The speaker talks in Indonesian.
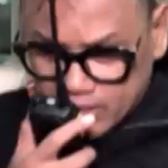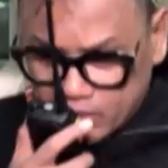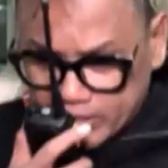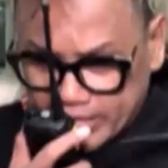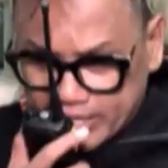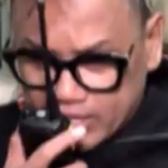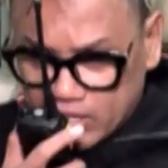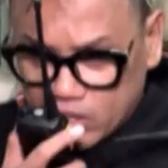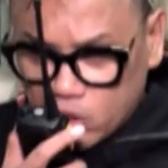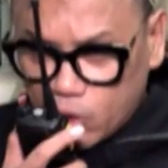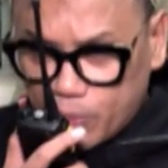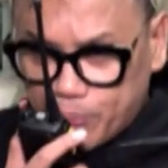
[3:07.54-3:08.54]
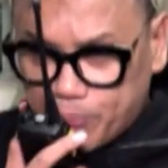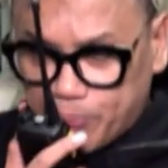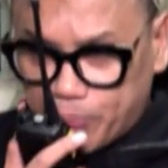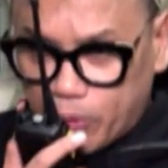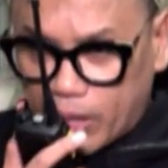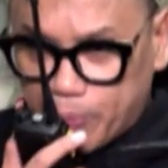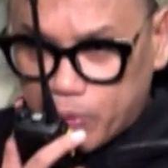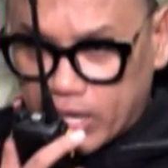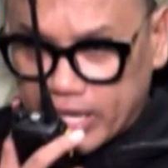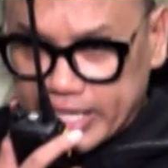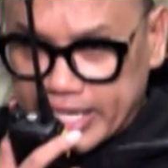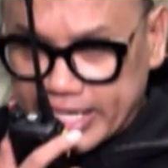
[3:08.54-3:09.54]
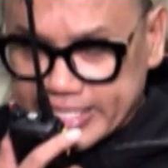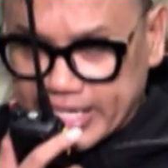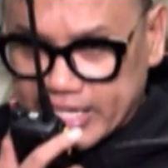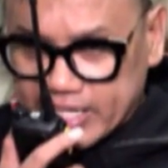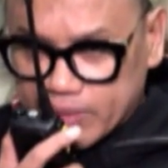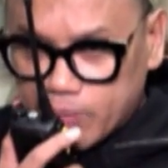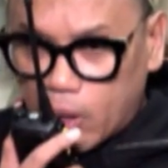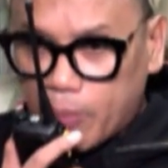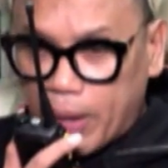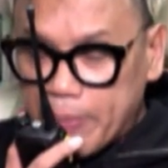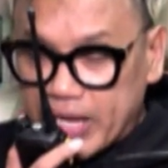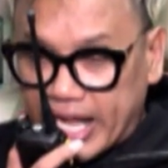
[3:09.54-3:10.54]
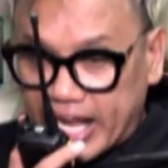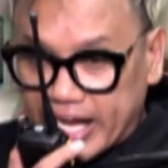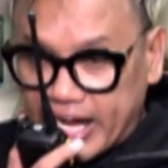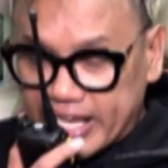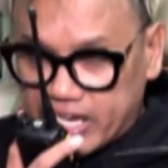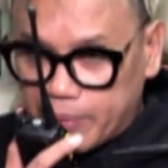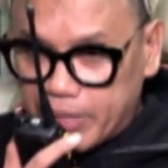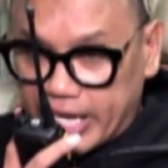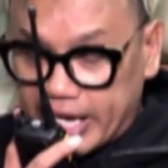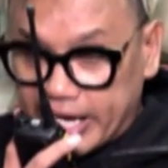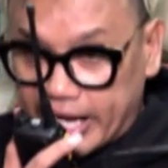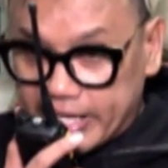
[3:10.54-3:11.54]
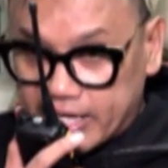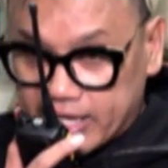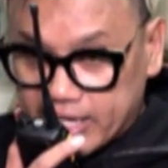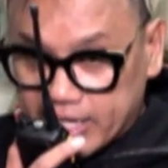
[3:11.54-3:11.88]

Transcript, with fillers: Oke, okay, lu pura-pura ini aja. Bawa, ambil hair dryer, ambil hair dryer.